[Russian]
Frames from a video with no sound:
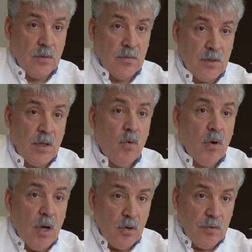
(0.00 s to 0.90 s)
Всегда
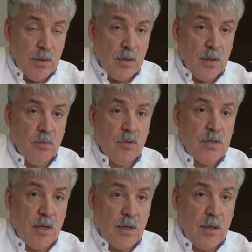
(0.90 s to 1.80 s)
уголовное дело
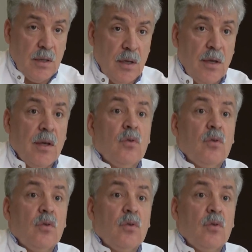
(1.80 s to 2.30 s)
будет закрыто.